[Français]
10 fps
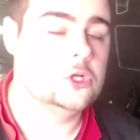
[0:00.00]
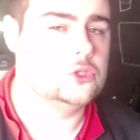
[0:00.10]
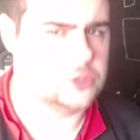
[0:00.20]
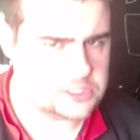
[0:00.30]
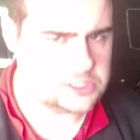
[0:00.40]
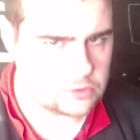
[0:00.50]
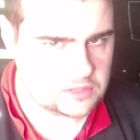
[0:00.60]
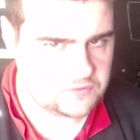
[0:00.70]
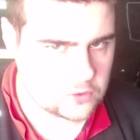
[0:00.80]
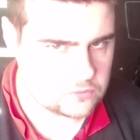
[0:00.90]
Je risquerai
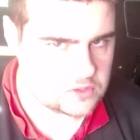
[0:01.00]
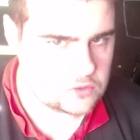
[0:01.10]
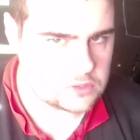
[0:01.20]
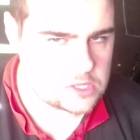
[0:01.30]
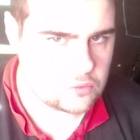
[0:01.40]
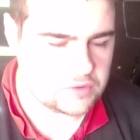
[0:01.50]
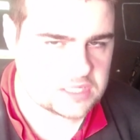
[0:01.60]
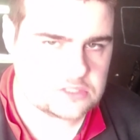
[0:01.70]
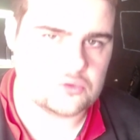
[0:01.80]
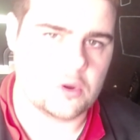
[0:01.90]
de faire une vidéo
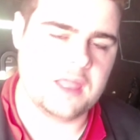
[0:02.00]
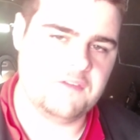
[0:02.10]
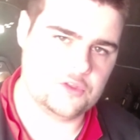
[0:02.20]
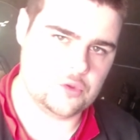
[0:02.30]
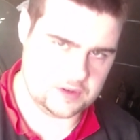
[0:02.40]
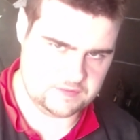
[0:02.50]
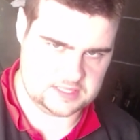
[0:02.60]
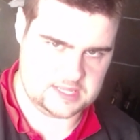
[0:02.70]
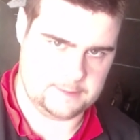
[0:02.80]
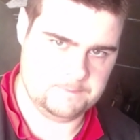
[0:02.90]
découverte sur F1
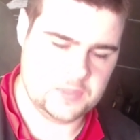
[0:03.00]
2021.